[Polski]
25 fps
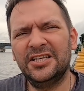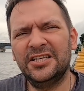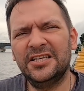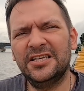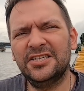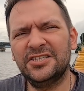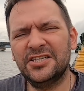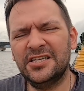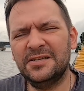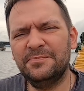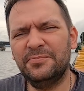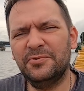
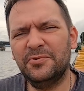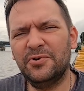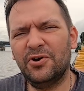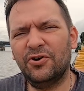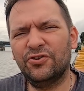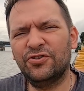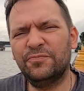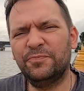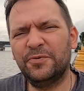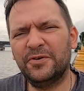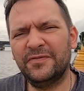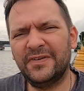jeżeli
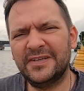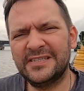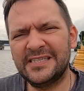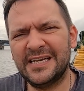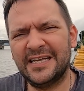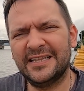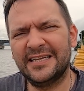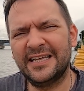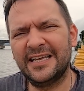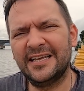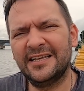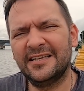były
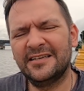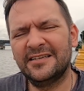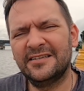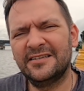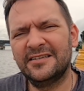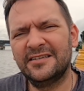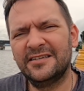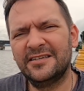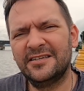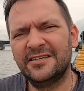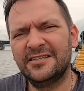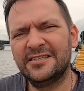odprowadzane
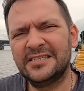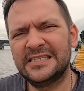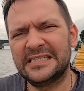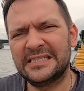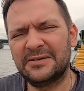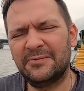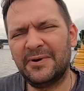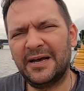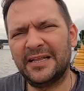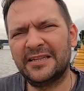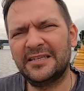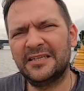
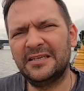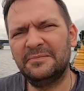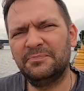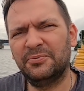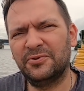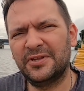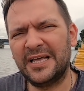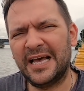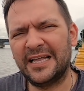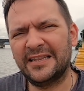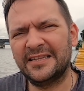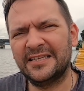składki,
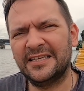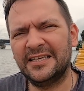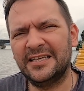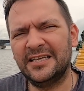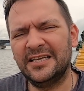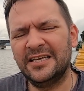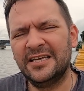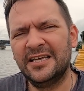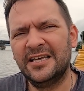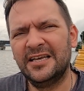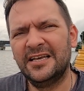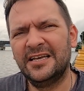
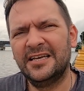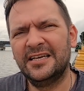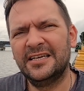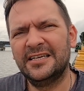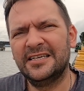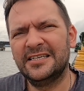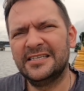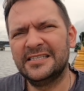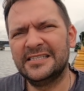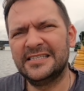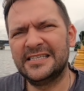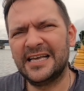podatki
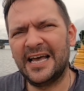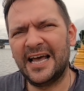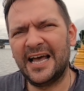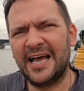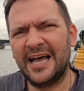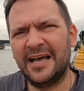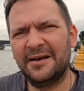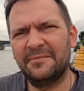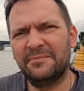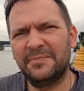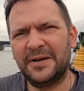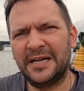
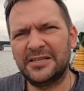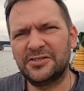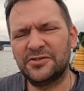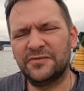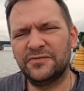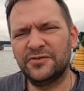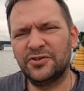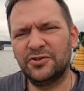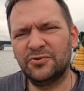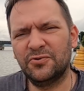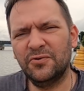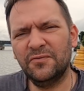za
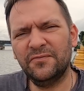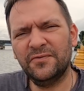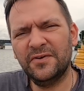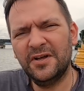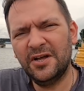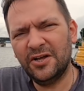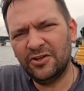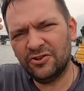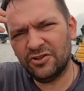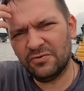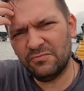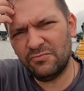pracowników,
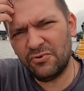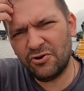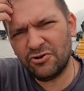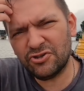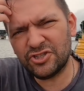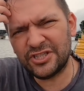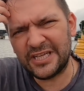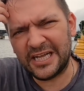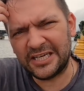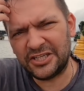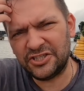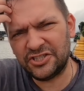to
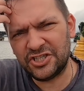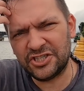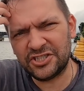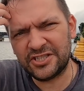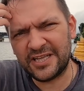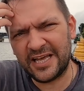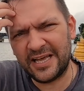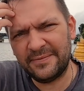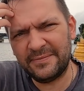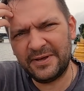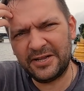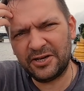można
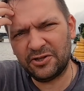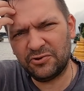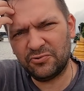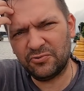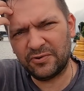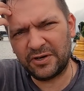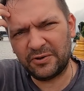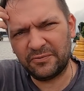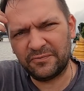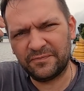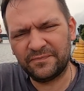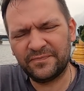liczyć na
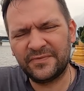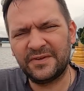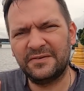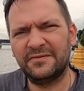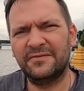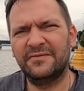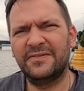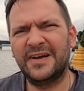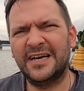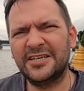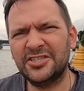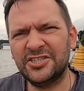emeryturę.
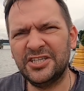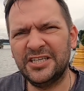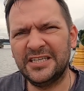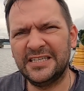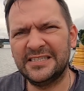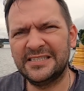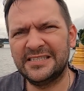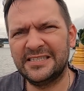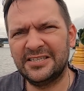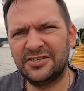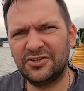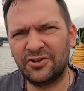
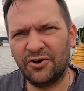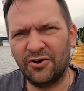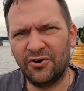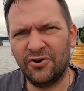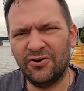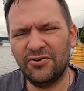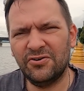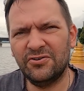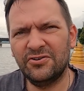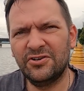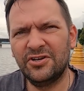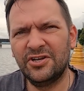Ważne jest
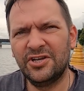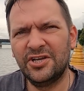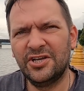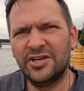to,